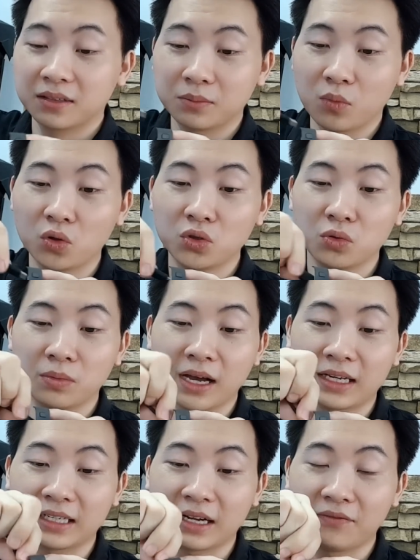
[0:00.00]
bốn mươi nghìn
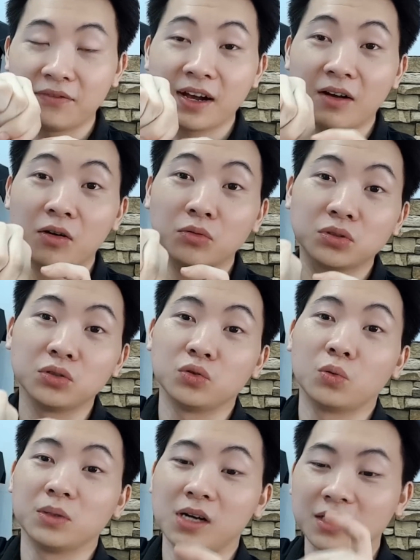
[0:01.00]
cắm vào không sử
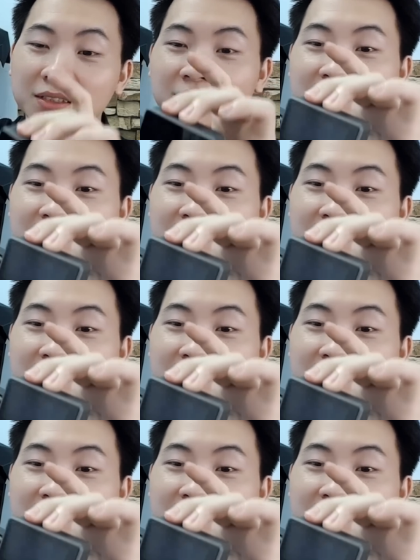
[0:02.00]
dụng được.